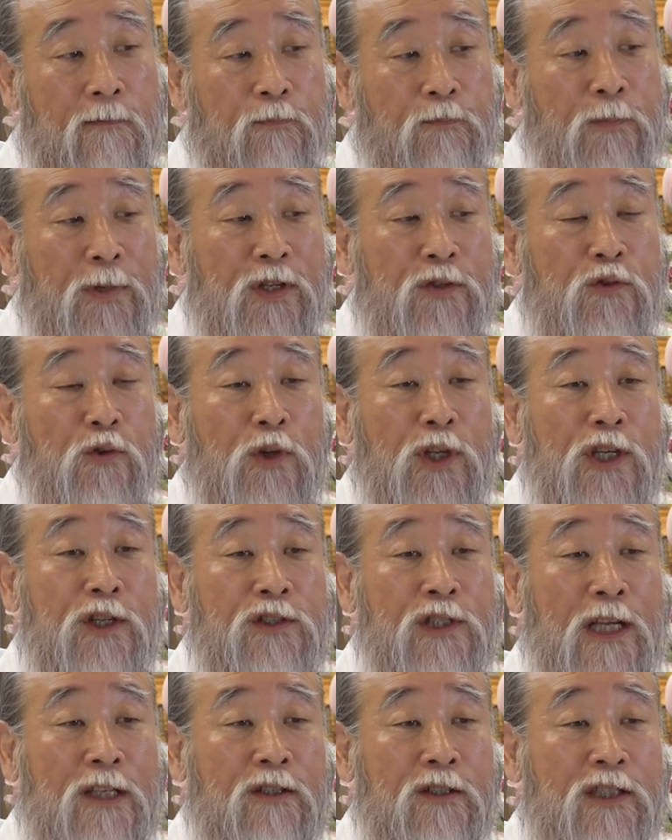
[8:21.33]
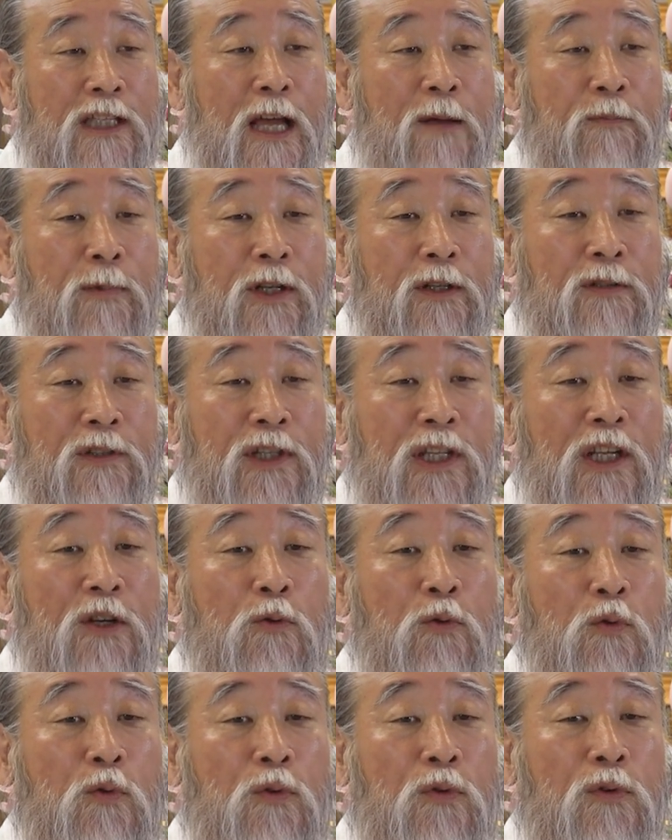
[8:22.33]
민족의 역사적 사명을
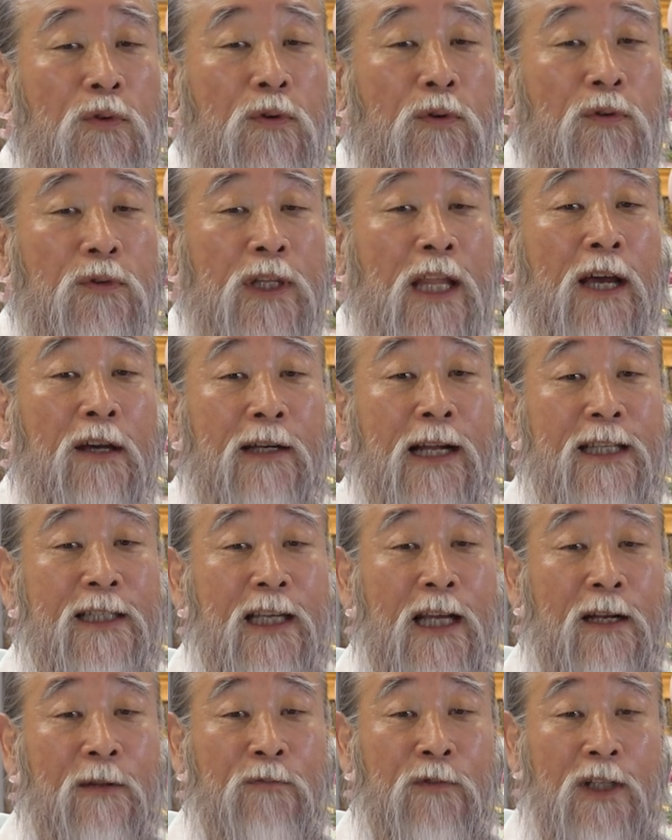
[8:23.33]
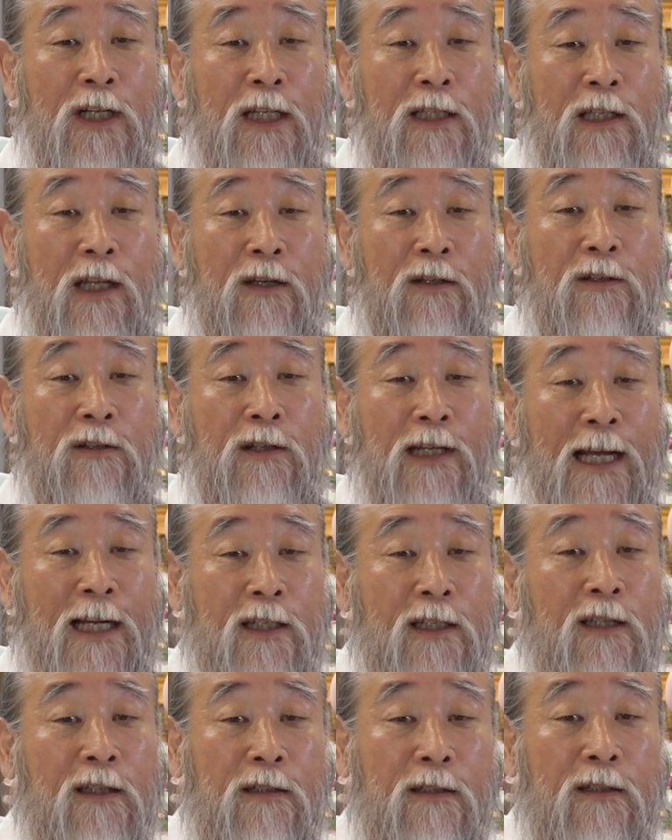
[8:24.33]
띠고 태어난 사람들한테 그걸
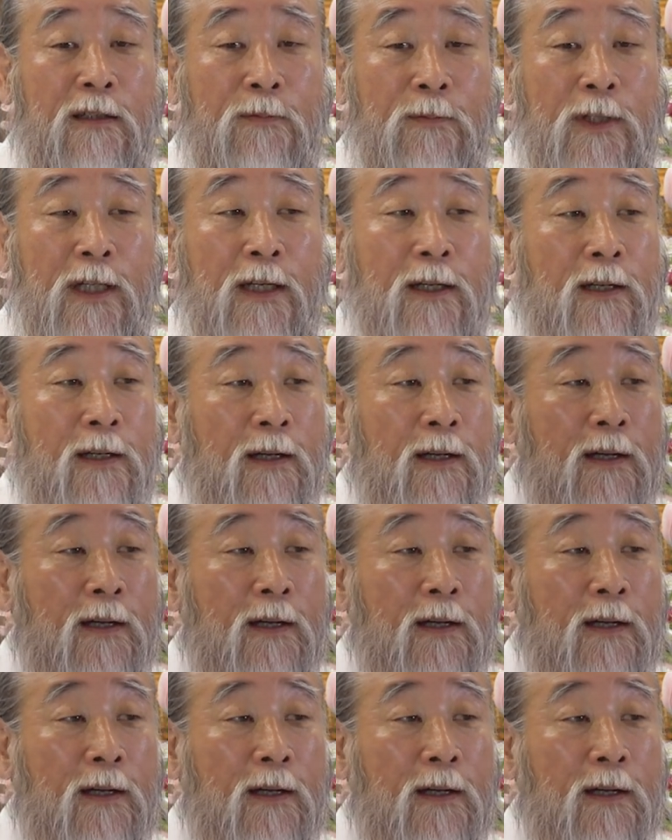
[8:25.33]
가르쳤던 겁니다.